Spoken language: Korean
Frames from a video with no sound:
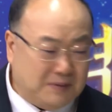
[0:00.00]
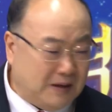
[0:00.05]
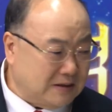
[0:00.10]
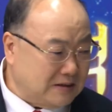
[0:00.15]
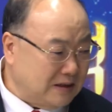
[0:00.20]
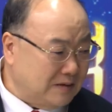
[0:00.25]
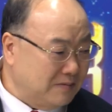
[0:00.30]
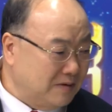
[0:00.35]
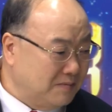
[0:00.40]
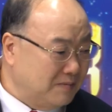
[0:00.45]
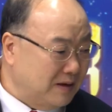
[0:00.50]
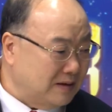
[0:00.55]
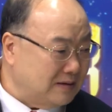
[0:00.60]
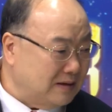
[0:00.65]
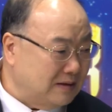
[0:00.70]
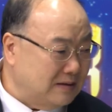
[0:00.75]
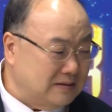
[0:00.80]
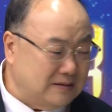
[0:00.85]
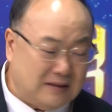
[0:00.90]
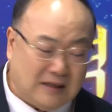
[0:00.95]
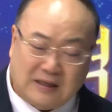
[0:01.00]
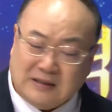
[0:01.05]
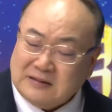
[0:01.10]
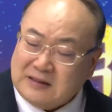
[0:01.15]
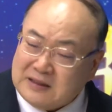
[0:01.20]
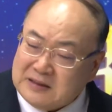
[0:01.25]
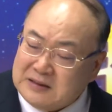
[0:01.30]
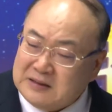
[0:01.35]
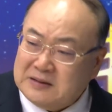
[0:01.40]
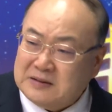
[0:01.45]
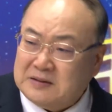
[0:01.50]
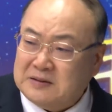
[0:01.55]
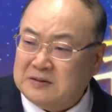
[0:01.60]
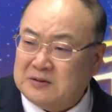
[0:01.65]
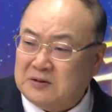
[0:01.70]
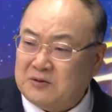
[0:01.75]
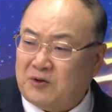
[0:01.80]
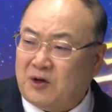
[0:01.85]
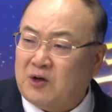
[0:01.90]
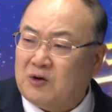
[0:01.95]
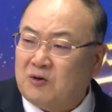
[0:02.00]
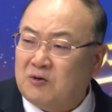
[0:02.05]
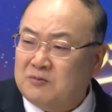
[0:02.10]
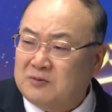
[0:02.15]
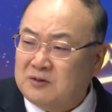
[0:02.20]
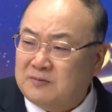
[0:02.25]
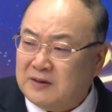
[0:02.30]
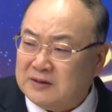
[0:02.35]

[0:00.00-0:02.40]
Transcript: 박창범 박사는 상당히 괴로움을